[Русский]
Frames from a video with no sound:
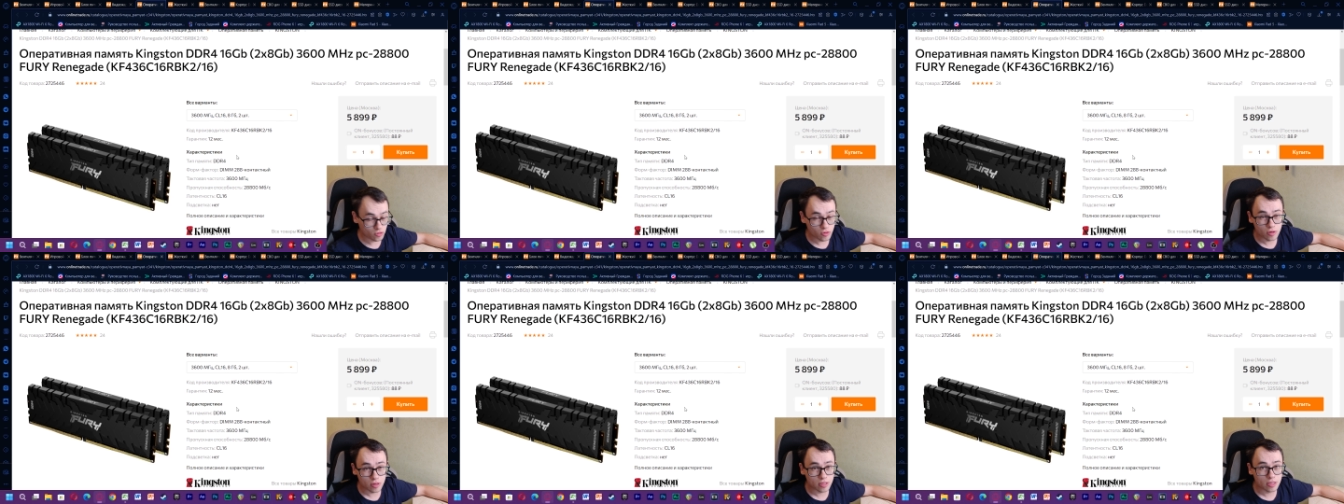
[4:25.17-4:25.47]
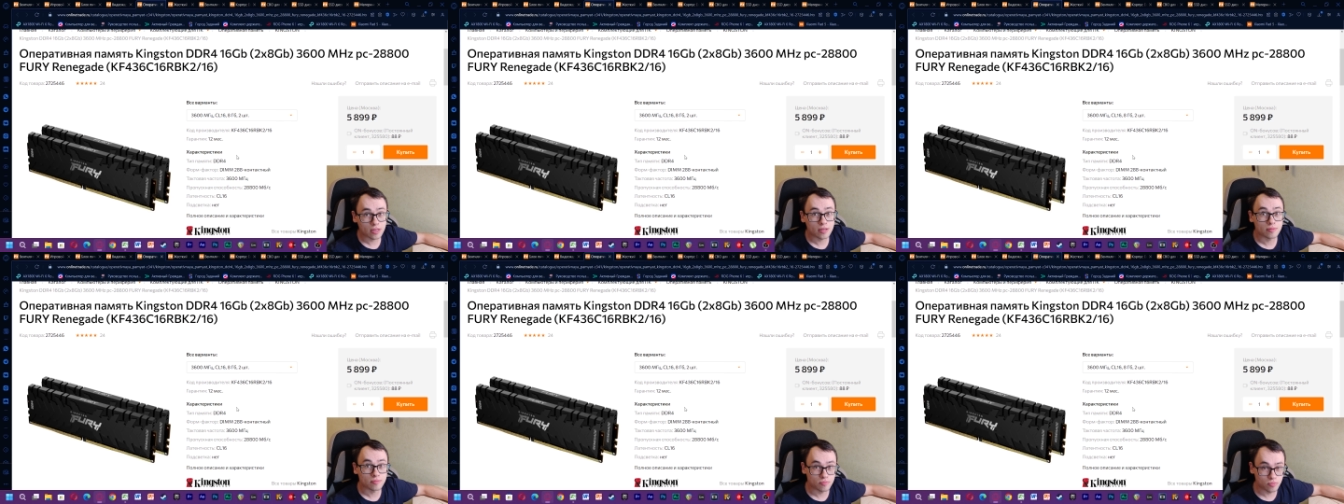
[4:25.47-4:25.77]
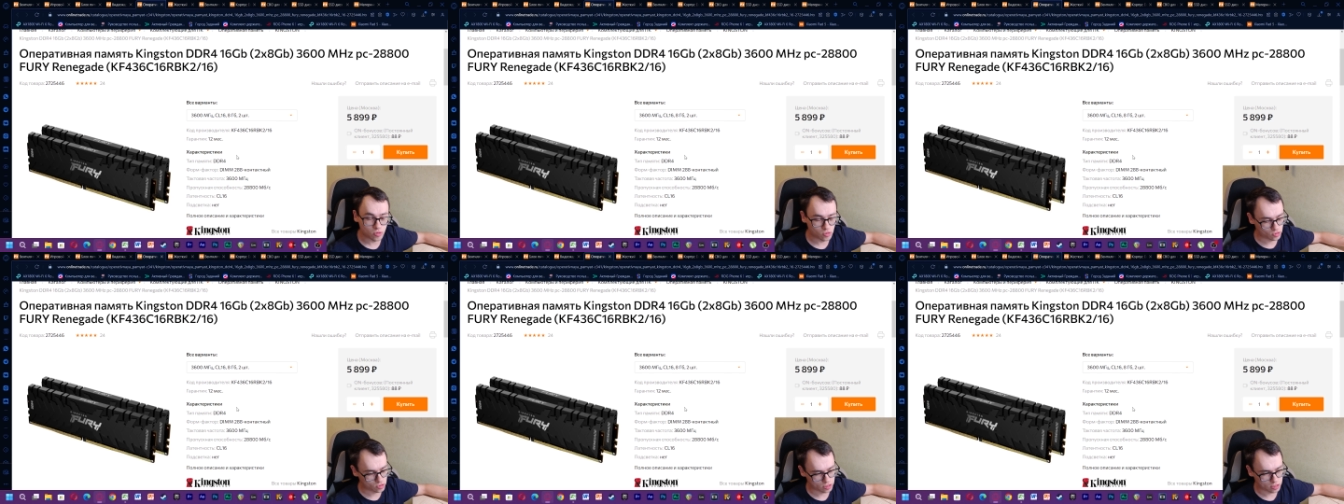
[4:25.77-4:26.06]
Но ну, это
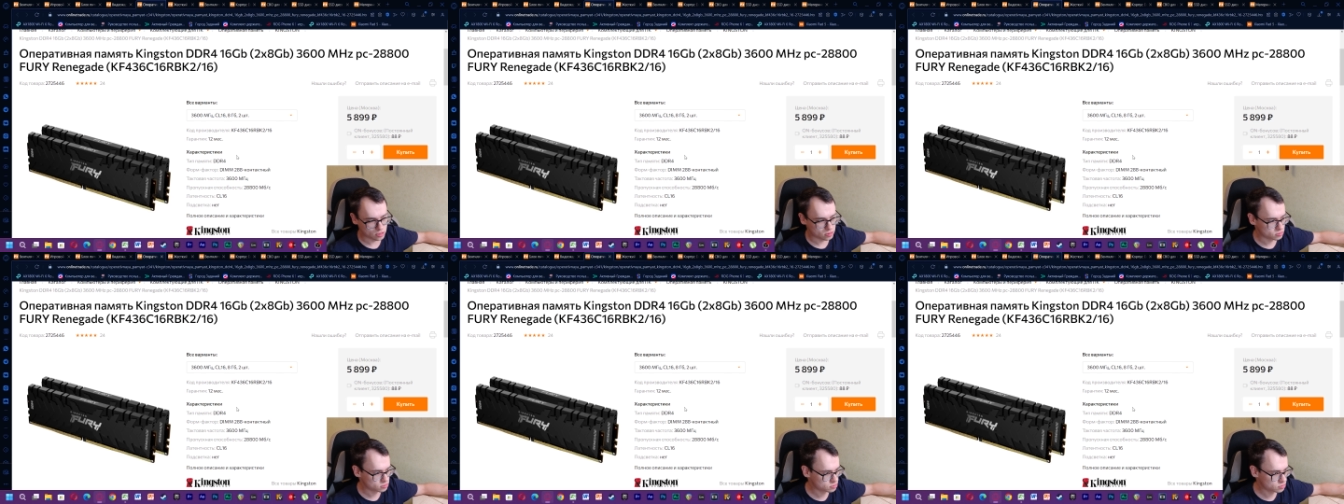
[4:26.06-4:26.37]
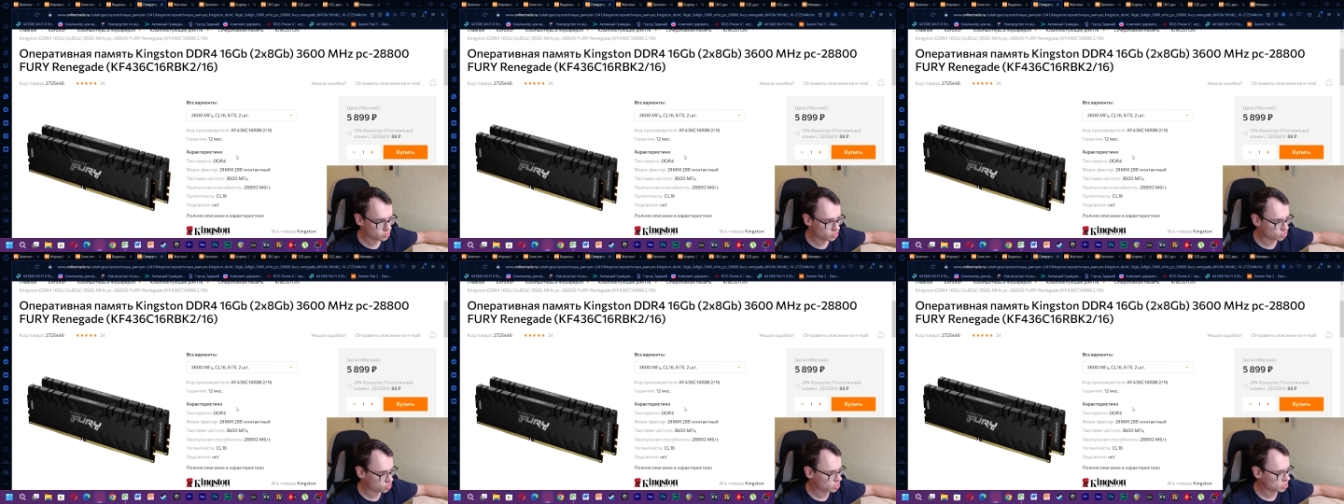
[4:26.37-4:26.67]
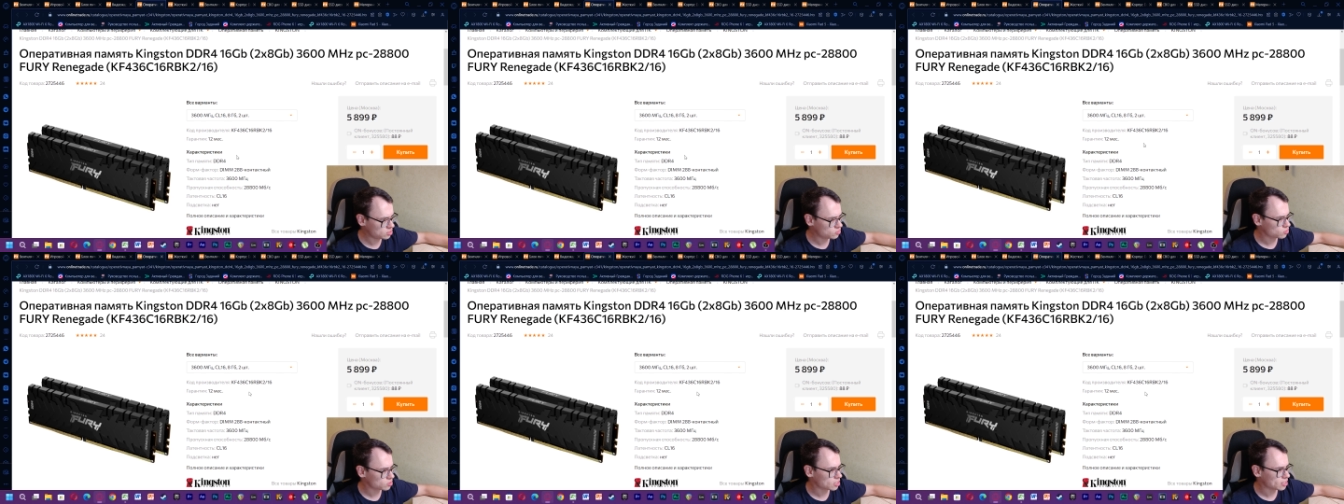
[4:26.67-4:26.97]
просто.
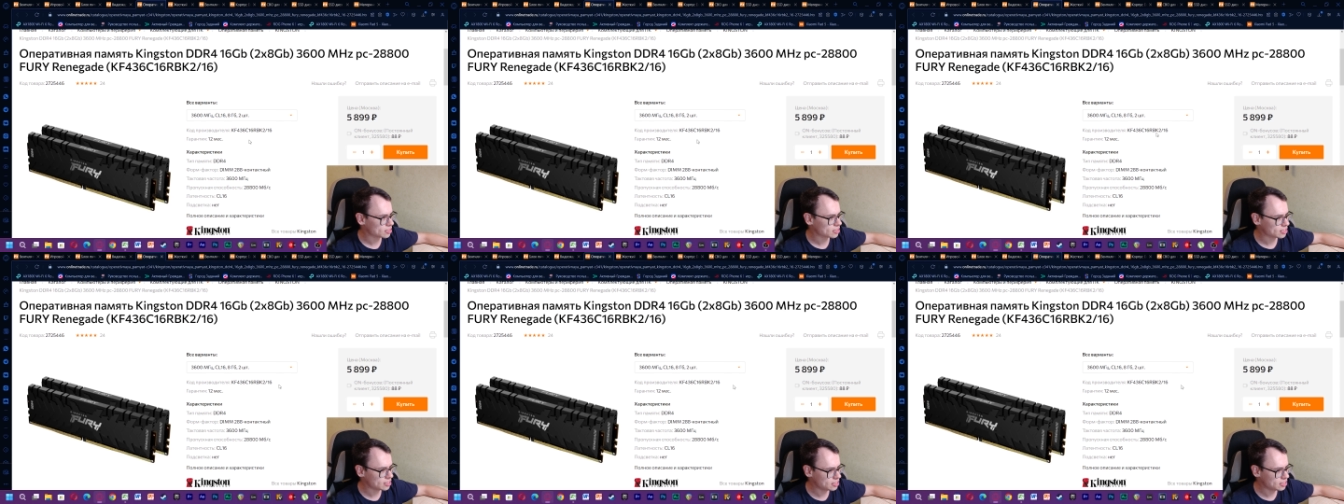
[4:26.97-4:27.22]
Сейчас вот она